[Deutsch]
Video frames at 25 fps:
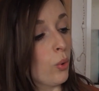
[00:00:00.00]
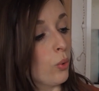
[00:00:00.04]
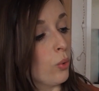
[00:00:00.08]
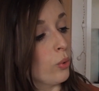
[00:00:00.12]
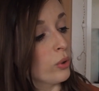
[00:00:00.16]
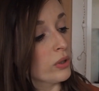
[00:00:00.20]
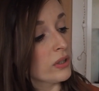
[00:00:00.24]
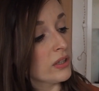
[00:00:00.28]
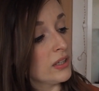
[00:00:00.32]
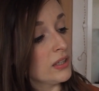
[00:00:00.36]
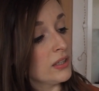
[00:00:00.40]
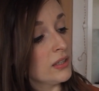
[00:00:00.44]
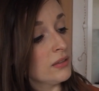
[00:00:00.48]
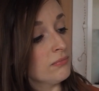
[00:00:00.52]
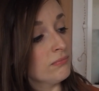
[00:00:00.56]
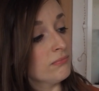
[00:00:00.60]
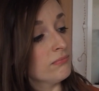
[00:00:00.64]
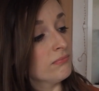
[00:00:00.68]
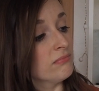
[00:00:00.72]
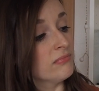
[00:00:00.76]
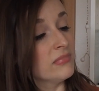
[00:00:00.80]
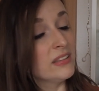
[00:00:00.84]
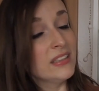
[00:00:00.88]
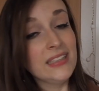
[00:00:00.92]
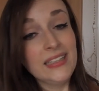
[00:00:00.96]
oder
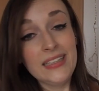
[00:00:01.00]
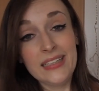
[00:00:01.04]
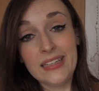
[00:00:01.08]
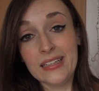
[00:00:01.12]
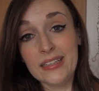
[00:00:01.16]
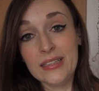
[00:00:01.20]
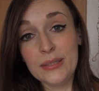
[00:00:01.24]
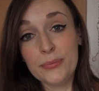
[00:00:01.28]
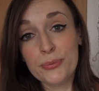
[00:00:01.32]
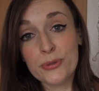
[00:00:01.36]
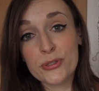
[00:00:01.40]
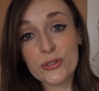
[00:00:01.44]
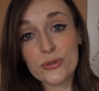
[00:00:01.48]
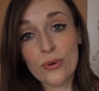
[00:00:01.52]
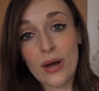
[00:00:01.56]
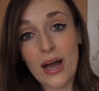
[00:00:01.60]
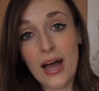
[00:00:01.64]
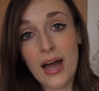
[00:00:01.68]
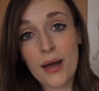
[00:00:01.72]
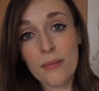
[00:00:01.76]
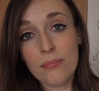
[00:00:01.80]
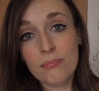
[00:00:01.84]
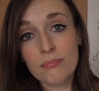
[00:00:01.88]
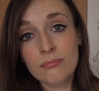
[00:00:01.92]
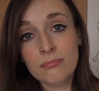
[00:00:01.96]
nie geliebt zu
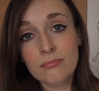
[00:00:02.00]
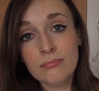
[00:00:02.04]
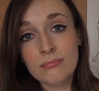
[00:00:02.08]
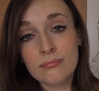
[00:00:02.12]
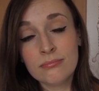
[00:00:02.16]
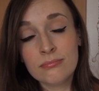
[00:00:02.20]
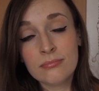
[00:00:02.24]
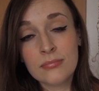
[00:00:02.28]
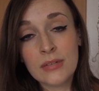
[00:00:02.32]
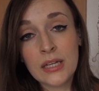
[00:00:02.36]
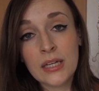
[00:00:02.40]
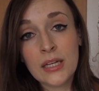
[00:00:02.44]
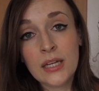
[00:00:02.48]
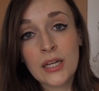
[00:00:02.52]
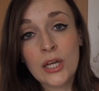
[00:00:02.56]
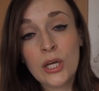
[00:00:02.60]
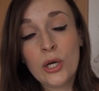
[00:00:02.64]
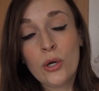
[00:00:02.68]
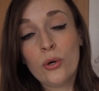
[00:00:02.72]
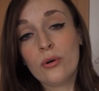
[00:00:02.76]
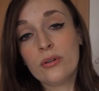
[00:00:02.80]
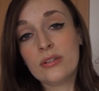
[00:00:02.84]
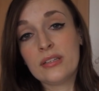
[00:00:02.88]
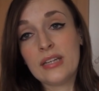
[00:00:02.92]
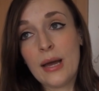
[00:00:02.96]
haben
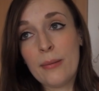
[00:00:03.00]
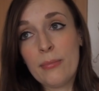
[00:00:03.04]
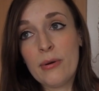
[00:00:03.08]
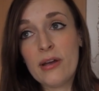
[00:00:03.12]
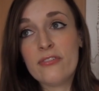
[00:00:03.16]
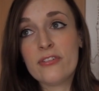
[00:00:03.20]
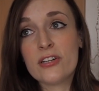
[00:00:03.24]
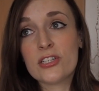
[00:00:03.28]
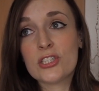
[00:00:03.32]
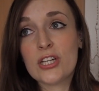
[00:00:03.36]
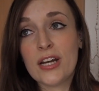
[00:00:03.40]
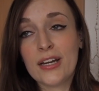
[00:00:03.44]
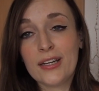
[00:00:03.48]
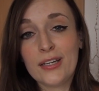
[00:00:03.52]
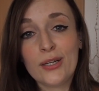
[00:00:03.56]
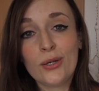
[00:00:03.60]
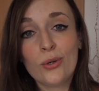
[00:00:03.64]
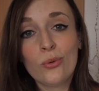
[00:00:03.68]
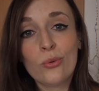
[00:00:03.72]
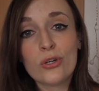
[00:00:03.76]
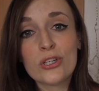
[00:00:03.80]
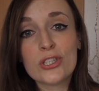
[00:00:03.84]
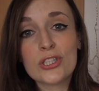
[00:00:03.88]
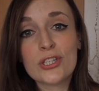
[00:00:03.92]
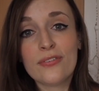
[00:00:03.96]
und dabei wahrscheinlich
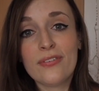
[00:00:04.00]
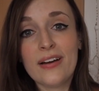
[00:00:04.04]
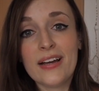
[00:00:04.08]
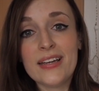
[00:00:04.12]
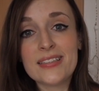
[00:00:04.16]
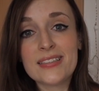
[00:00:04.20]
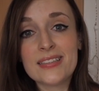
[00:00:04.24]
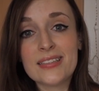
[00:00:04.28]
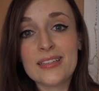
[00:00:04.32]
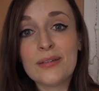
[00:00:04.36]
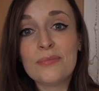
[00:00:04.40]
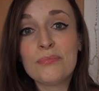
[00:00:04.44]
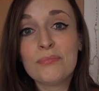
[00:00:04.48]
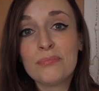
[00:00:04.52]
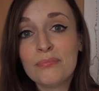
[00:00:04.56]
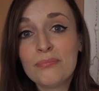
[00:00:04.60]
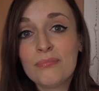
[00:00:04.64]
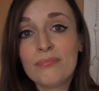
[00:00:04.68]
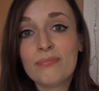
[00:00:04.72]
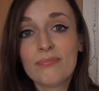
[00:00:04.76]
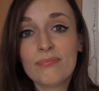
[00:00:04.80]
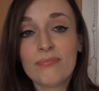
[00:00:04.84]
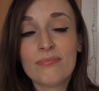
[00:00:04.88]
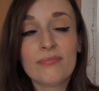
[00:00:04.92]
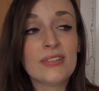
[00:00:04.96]
logischerweise
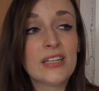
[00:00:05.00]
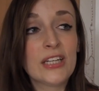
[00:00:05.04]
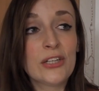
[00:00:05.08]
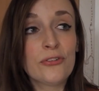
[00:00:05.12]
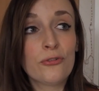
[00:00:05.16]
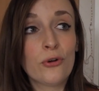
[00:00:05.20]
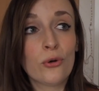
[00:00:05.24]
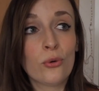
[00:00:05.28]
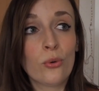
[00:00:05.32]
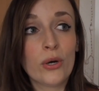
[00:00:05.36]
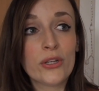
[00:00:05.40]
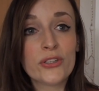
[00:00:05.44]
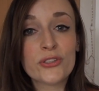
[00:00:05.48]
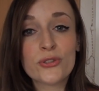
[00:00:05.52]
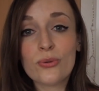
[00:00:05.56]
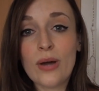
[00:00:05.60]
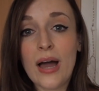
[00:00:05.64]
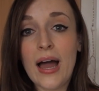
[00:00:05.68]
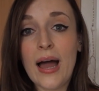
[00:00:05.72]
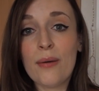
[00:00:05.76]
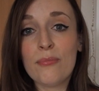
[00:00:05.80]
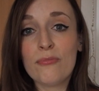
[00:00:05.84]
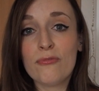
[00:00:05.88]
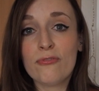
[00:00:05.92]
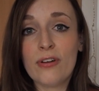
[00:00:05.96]
nicht verloren
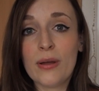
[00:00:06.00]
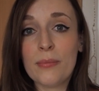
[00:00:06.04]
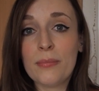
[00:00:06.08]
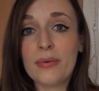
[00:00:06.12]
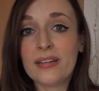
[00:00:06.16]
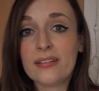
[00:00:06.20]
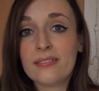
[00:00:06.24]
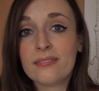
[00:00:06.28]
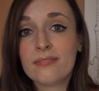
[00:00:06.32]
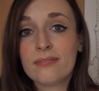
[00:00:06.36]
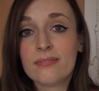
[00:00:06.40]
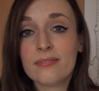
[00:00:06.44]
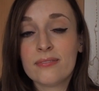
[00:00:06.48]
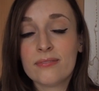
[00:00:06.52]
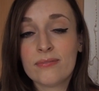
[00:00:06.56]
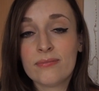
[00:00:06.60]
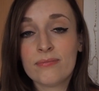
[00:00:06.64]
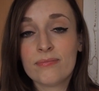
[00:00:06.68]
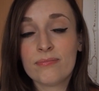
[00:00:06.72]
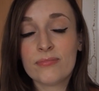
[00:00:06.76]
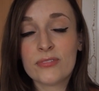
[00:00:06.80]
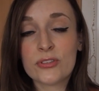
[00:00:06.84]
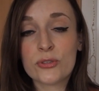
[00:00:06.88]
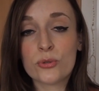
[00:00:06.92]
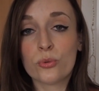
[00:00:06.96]
zu haben, weil man
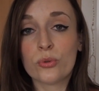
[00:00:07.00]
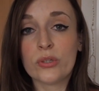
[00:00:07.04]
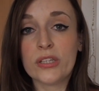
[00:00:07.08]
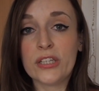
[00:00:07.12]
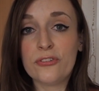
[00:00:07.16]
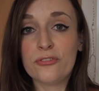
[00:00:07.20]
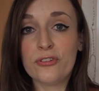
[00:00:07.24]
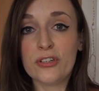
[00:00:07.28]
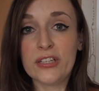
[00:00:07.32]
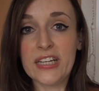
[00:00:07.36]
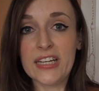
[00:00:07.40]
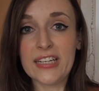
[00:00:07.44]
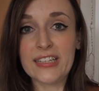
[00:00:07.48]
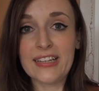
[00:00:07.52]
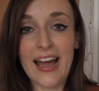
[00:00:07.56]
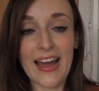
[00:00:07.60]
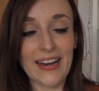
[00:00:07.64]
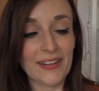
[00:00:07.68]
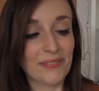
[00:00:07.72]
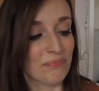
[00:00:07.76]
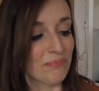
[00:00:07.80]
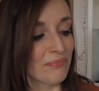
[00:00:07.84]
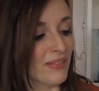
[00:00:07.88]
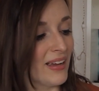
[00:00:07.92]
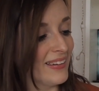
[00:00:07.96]
so nicht verlieren
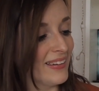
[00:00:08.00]
kann.